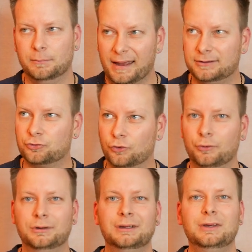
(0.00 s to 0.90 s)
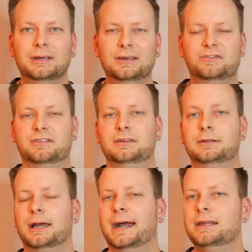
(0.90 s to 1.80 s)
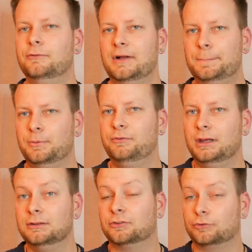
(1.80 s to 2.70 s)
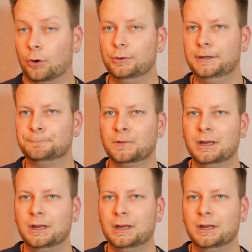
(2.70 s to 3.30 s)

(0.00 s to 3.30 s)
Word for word: Merkt ihr schon, ist es nicht eine weltbewegende Story?